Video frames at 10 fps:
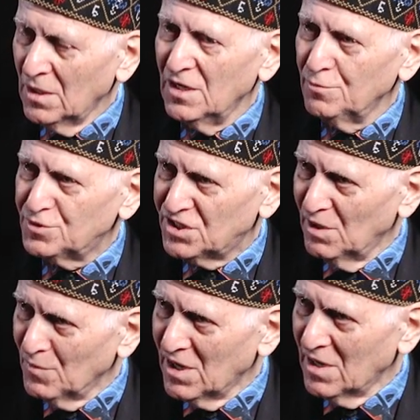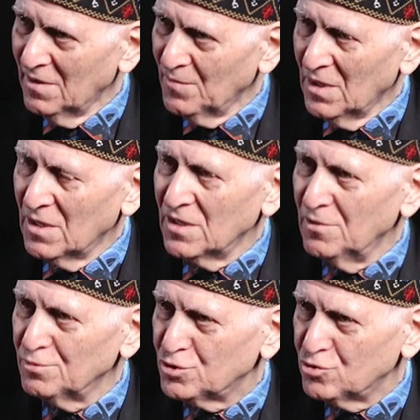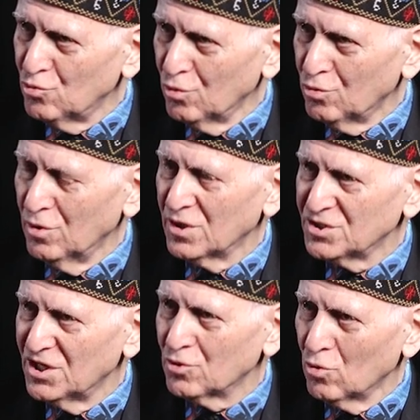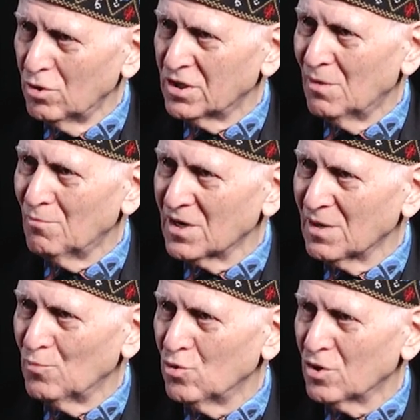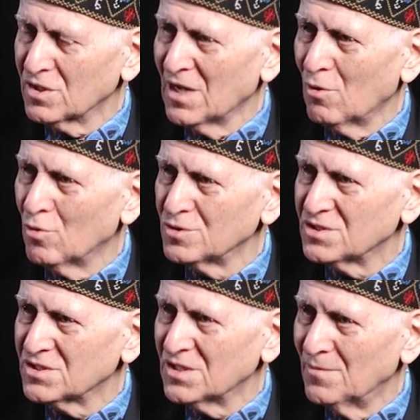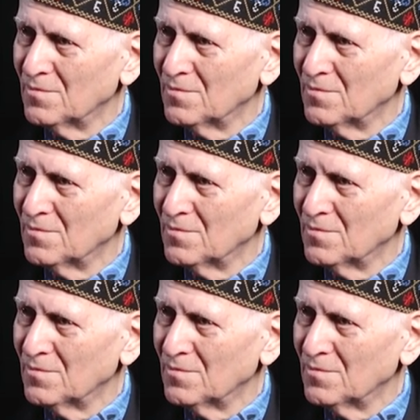и в семье, и всюду, где только ребенок находится.